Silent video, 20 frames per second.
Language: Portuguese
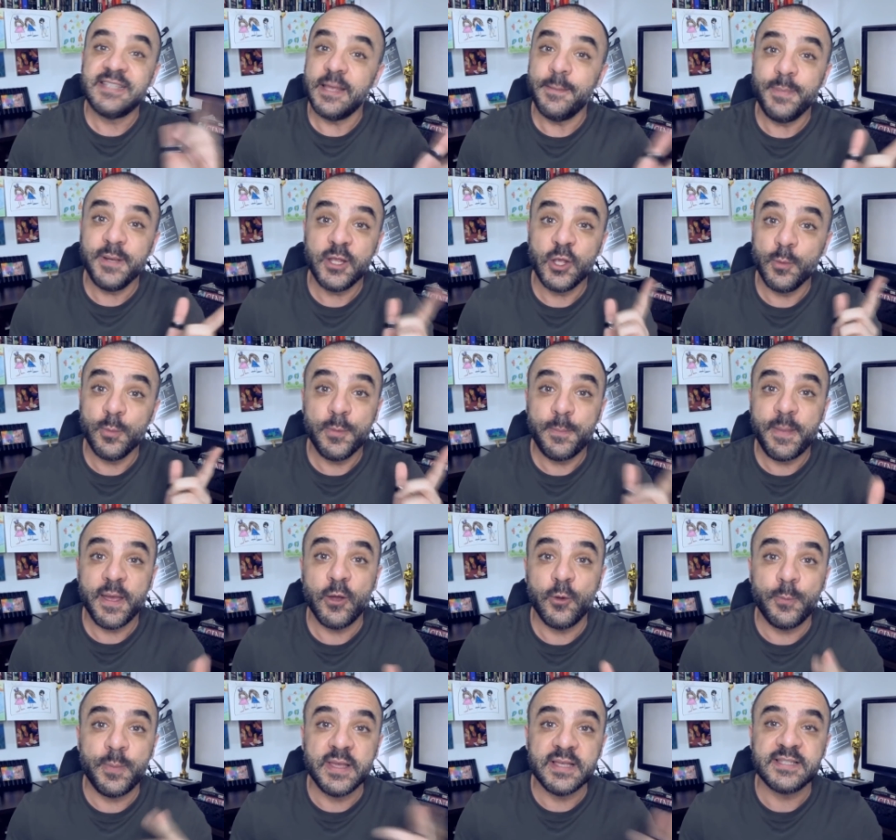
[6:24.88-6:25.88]
Sempre que eu me
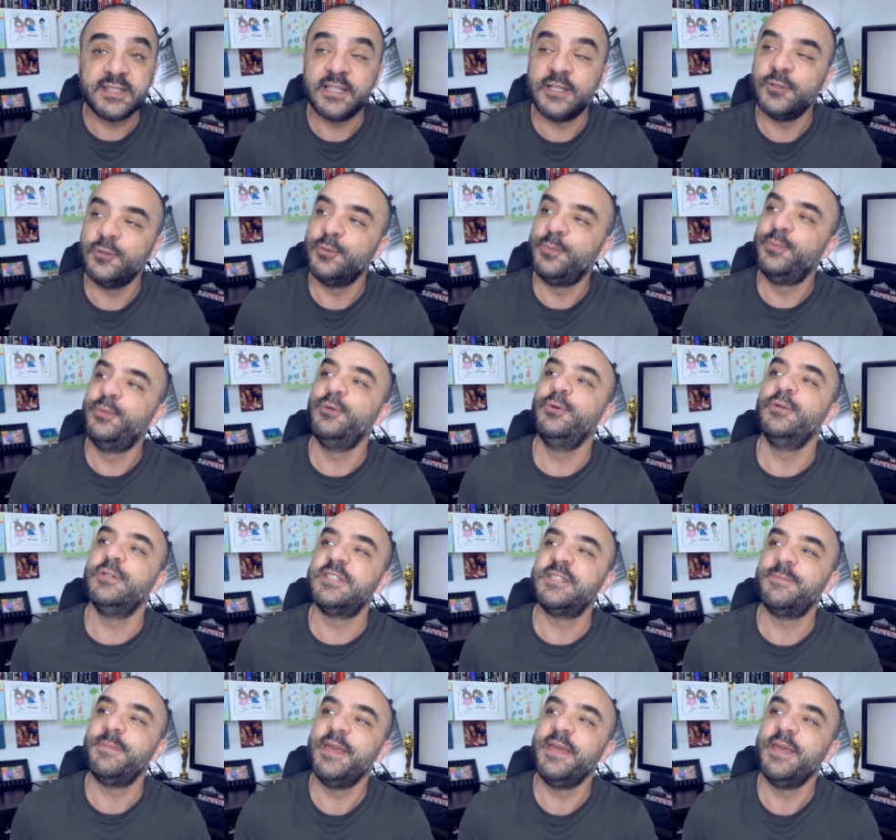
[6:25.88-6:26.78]
pego pensando, putz,